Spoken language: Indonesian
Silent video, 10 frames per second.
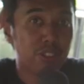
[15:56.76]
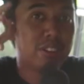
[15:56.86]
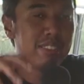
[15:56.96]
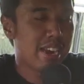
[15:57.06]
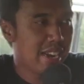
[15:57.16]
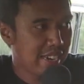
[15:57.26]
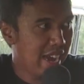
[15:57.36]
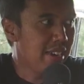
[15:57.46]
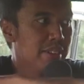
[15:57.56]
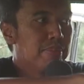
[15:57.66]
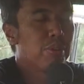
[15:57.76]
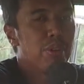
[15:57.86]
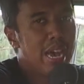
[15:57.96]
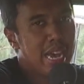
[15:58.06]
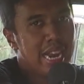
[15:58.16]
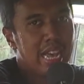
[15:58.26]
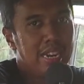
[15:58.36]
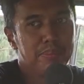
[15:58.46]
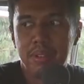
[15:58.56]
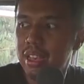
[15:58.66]
atau disarankan menggunakan
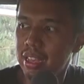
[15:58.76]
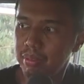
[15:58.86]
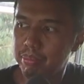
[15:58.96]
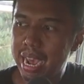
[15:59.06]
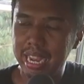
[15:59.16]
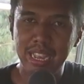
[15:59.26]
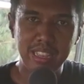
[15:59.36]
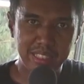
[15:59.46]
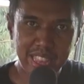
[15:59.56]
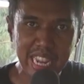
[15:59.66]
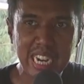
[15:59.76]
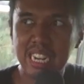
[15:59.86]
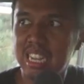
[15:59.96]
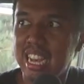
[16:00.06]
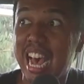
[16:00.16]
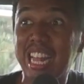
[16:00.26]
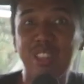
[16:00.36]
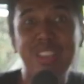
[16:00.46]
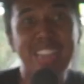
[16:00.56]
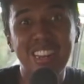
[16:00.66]
helm, baik yang nyetir
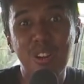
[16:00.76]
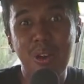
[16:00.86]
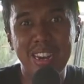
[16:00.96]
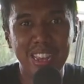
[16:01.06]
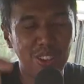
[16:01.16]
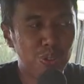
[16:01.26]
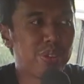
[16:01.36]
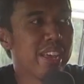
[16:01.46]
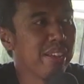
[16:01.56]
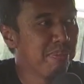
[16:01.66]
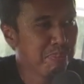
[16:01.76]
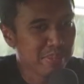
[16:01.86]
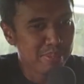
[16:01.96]
atau yang di luar ya krunya